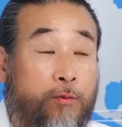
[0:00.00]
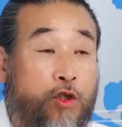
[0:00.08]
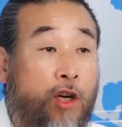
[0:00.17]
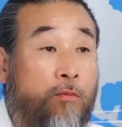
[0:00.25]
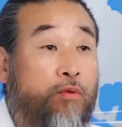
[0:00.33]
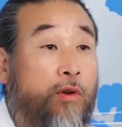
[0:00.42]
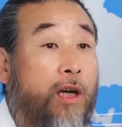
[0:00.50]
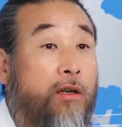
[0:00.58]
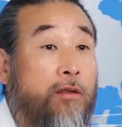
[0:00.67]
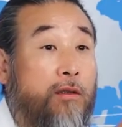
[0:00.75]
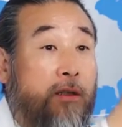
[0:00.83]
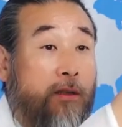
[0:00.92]
정부의
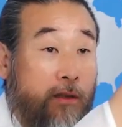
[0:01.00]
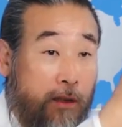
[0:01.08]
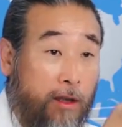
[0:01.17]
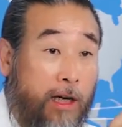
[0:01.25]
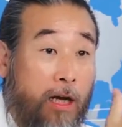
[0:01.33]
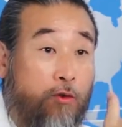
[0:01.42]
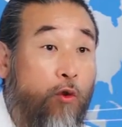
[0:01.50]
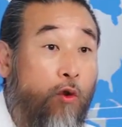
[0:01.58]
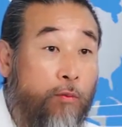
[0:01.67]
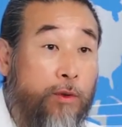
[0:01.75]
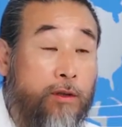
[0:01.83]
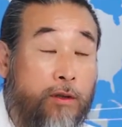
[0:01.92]
거는 그
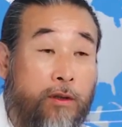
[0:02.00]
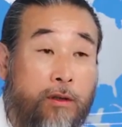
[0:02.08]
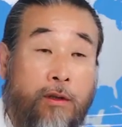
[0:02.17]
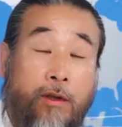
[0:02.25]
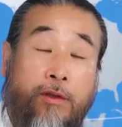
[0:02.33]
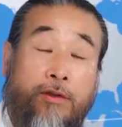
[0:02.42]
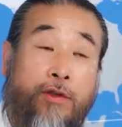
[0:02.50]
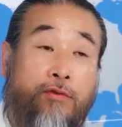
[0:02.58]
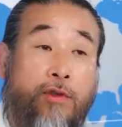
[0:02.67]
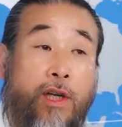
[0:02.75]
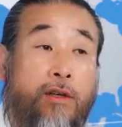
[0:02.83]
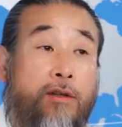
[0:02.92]
가져오면서
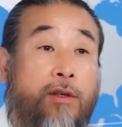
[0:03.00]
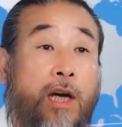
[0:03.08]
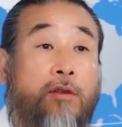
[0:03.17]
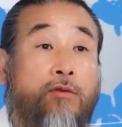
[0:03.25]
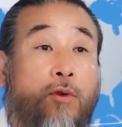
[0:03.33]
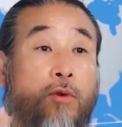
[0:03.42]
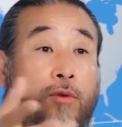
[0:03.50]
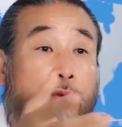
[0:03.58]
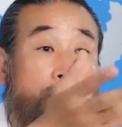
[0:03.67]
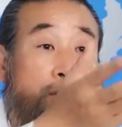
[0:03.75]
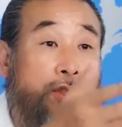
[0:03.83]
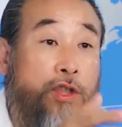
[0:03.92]
저쪽에 거 가져오는
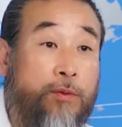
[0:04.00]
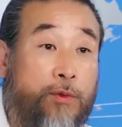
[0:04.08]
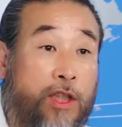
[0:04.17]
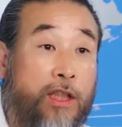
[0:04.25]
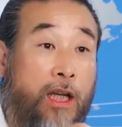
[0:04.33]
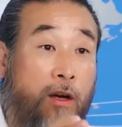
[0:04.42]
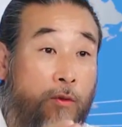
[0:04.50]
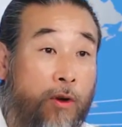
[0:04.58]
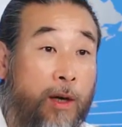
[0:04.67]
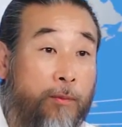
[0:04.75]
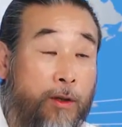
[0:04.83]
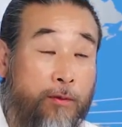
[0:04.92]
거는 지금 싫다고
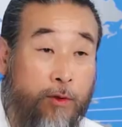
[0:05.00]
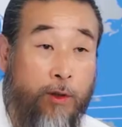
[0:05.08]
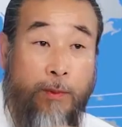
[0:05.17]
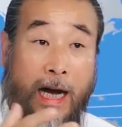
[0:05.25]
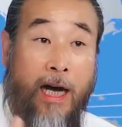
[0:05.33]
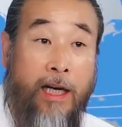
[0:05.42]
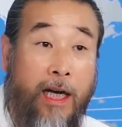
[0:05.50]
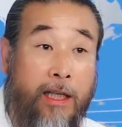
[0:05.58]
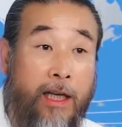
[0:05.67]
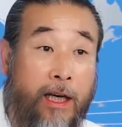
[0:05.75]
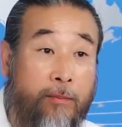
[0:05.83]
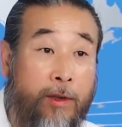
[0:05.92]
하면 그 뭐 안
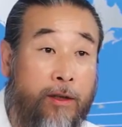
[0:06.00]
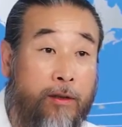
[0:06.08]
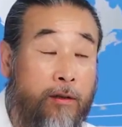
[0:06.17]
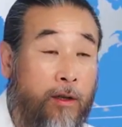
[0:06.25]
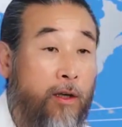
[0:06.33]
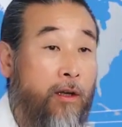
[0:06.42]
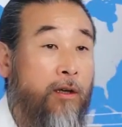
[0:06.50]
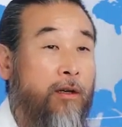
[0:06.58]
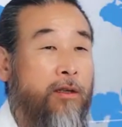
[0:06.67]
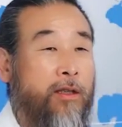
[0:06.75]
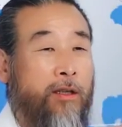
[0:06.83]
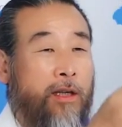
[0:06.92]
하게 하면
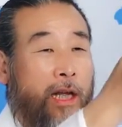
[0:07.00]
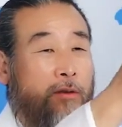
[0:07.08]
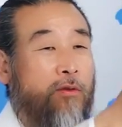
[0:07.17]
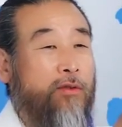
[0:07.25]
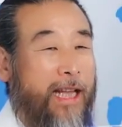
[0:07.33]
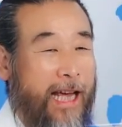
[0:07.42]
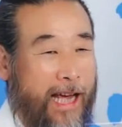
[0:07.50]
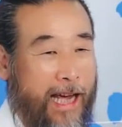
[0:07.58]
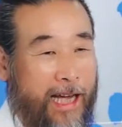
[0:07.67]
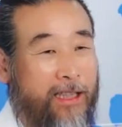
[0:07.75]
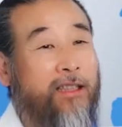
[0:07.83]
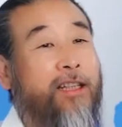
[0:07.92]
그래도
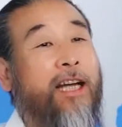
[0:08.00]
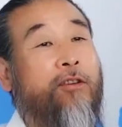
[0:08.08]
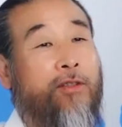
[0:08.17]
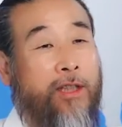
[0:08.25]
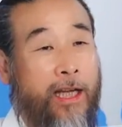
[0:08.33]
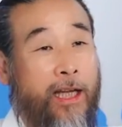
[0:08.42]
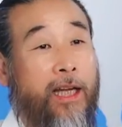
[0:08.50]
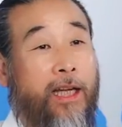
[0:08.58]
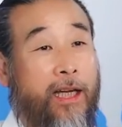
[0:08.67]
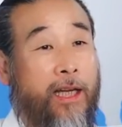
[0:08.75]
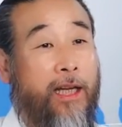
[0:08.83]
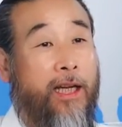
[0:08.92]
다 들어가요 그게
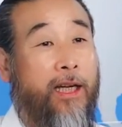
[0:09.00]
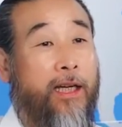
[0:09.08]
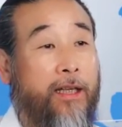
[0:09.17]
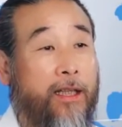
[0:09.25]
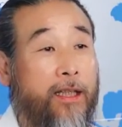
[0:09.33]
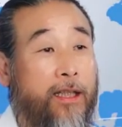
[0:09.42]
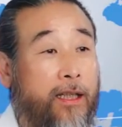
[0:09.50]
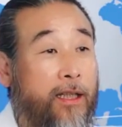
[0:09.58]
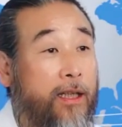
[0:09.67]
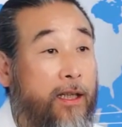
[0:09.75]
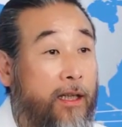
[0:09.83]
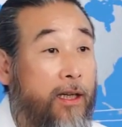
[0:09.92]

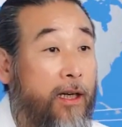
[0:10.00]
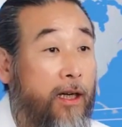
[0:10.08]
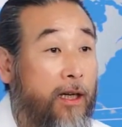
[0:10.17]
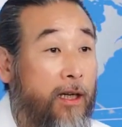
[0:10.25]
어.